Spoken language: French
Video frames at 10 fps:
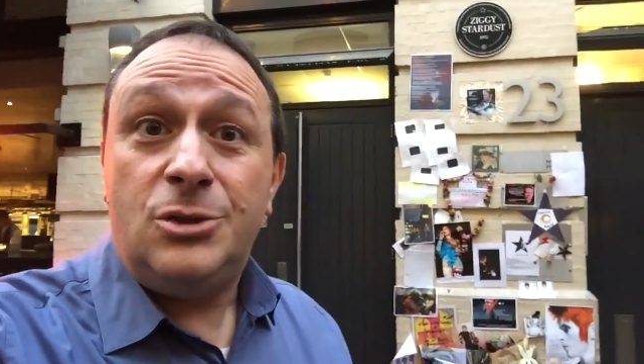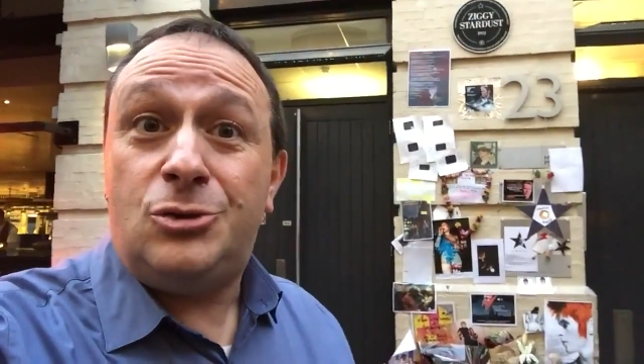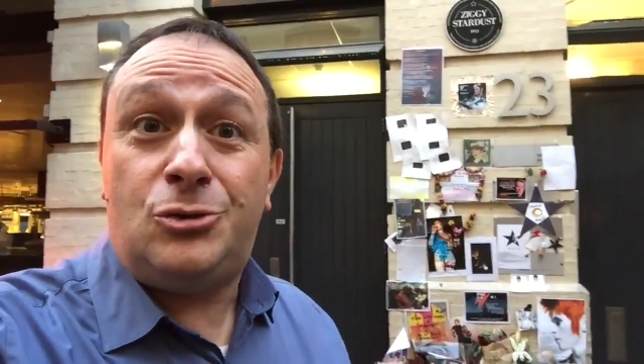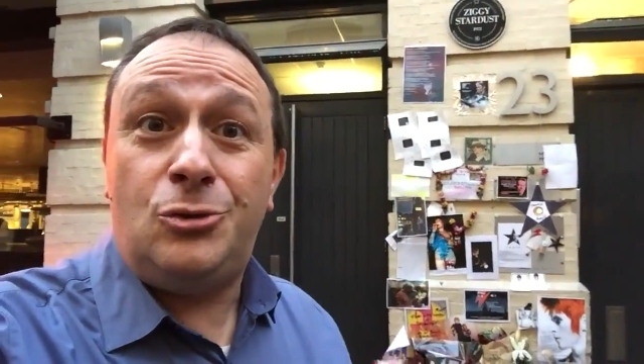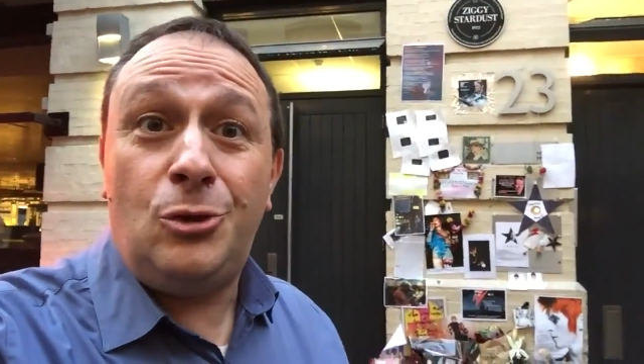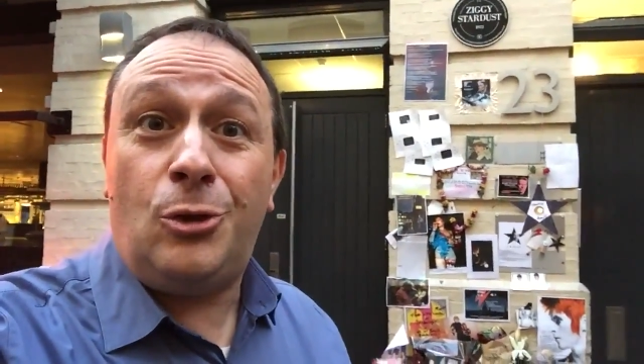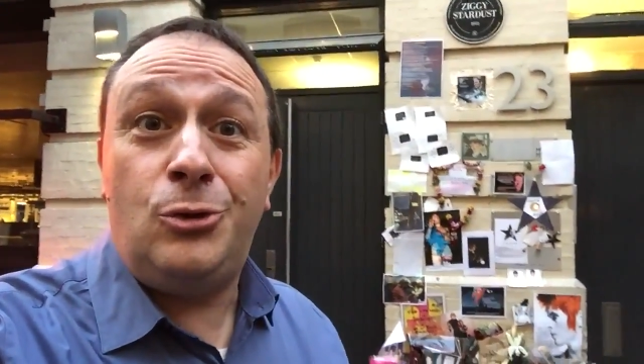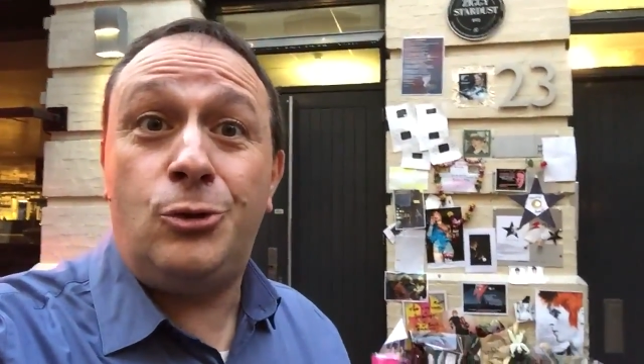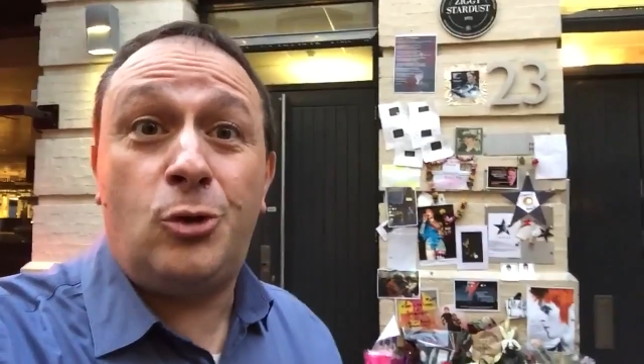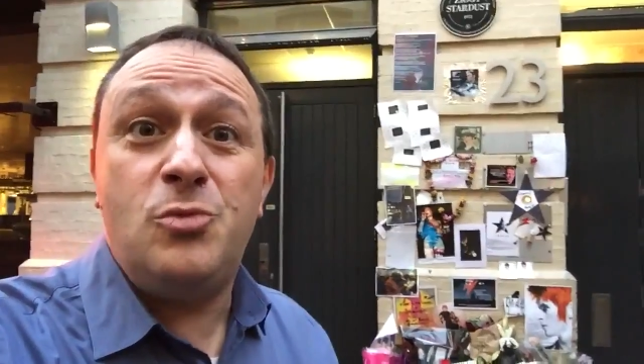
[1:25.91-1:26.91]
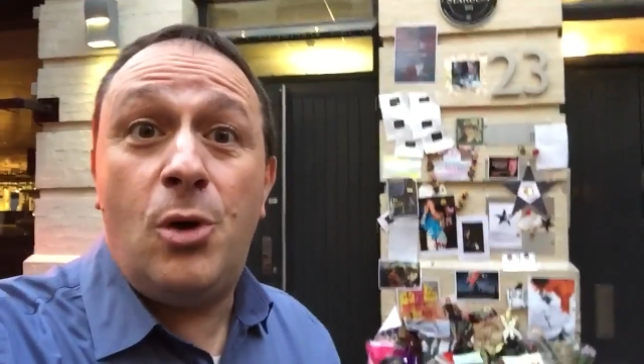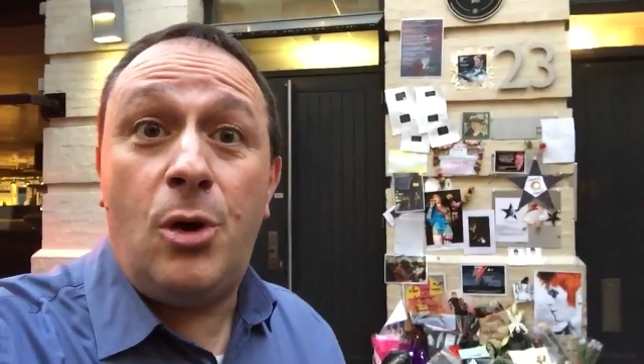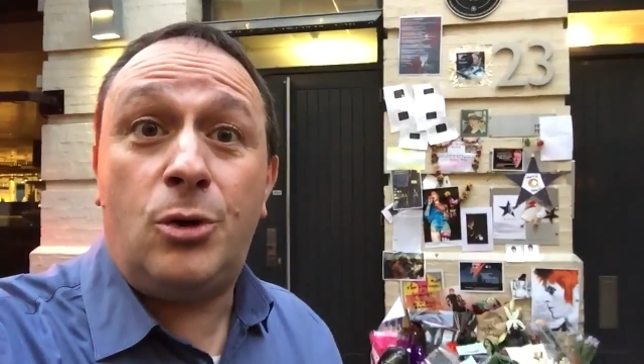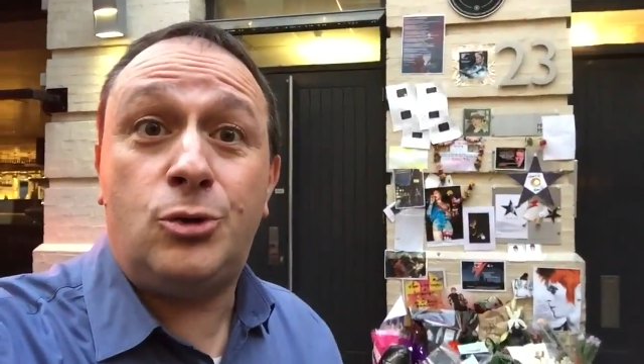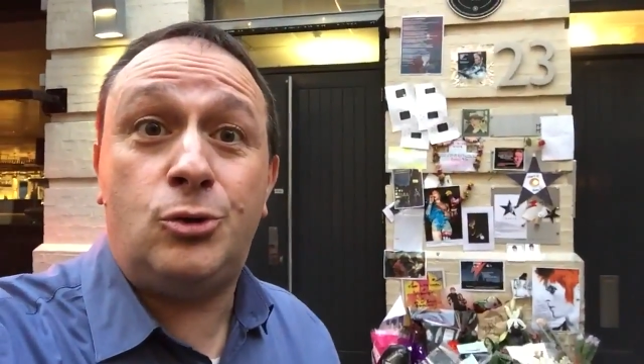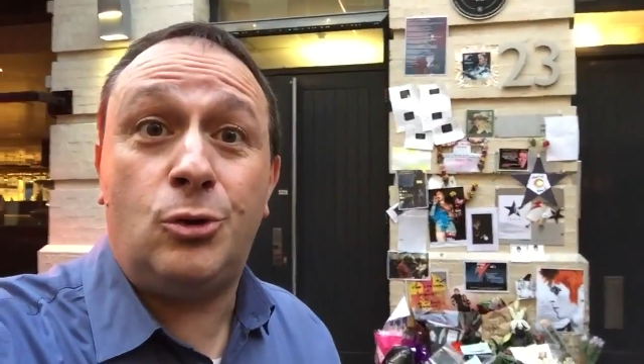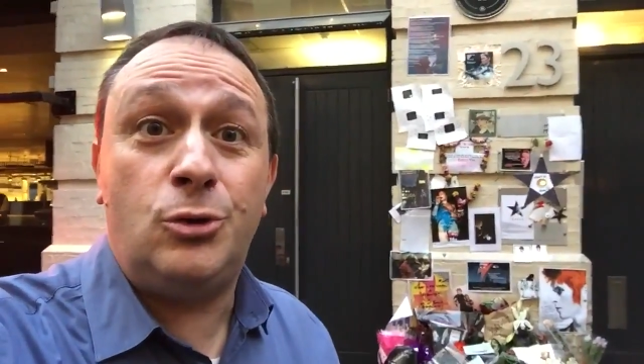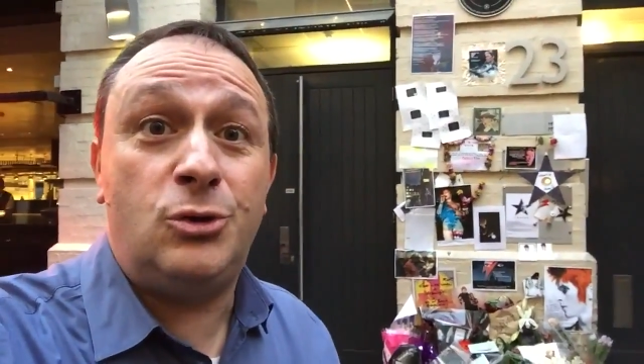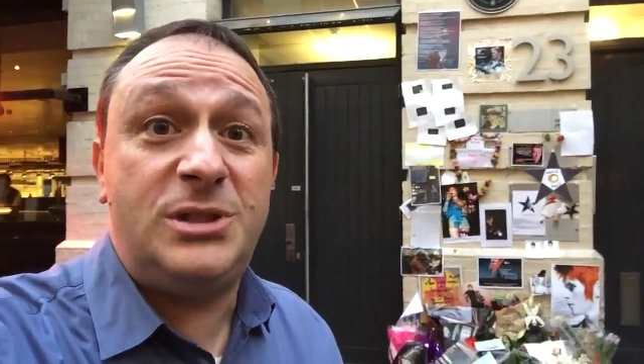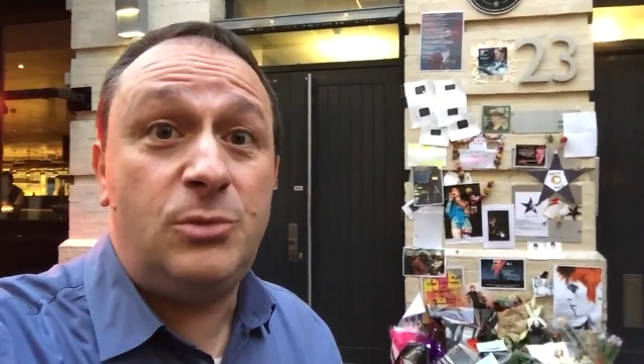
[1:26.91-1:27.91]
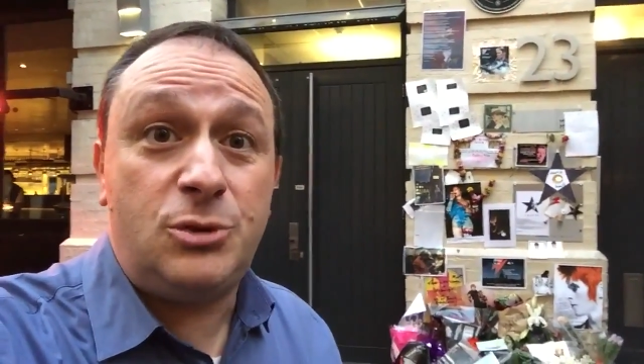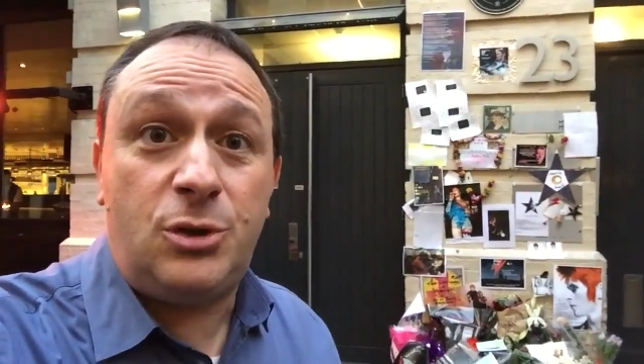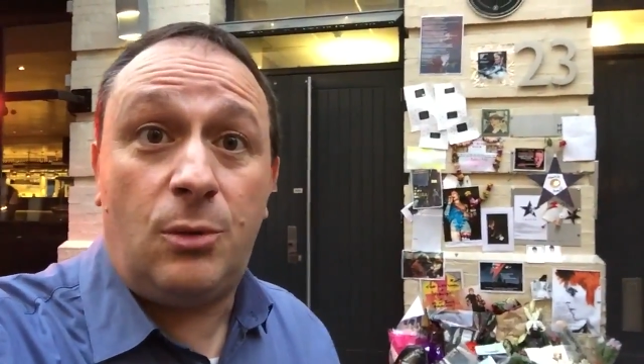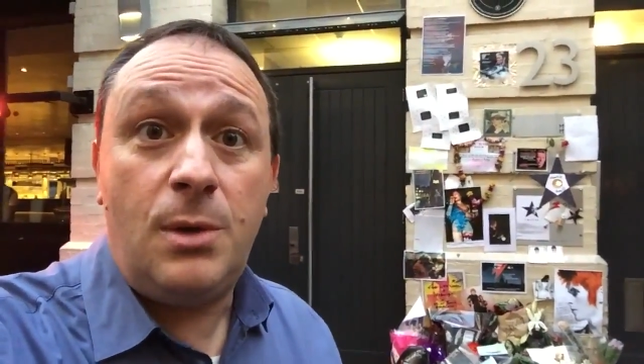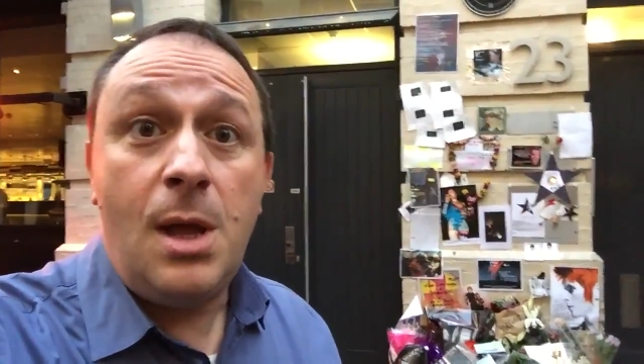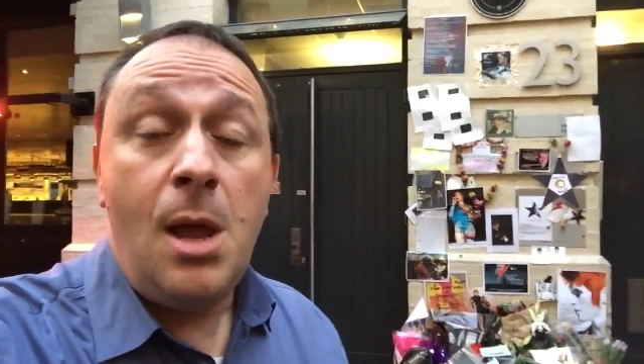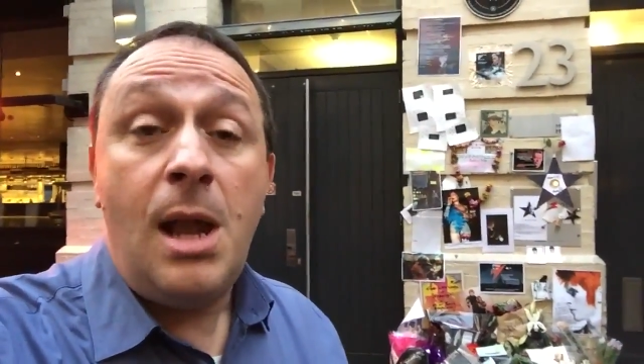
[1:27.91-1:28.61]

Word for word: sur notre humeur, sur nos émotions.